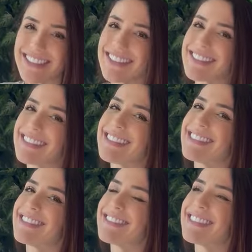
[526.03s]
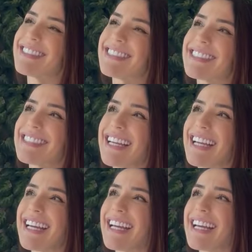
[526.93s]
ou se
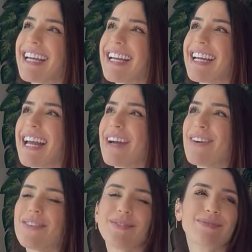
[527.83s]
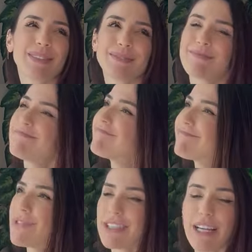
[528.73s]
você é uma
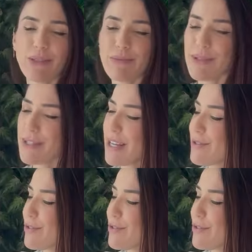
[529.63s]
já está num processo